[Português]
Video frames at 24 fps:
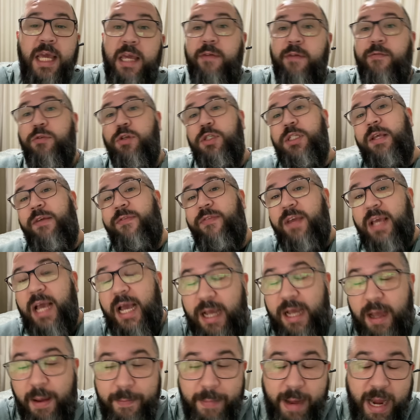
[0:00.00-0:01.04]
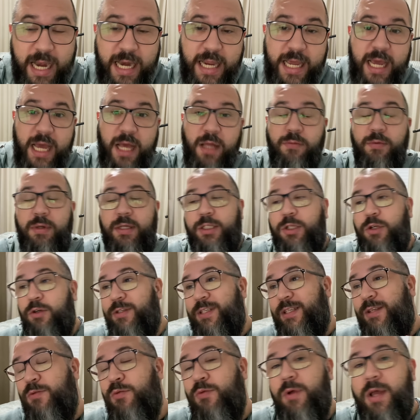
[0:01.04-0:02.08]
e você fica cambaleando assim, ó,
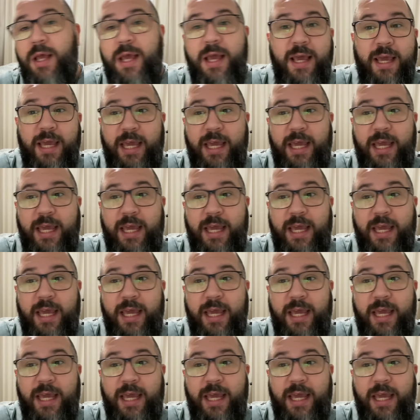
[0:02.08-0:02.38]
você não...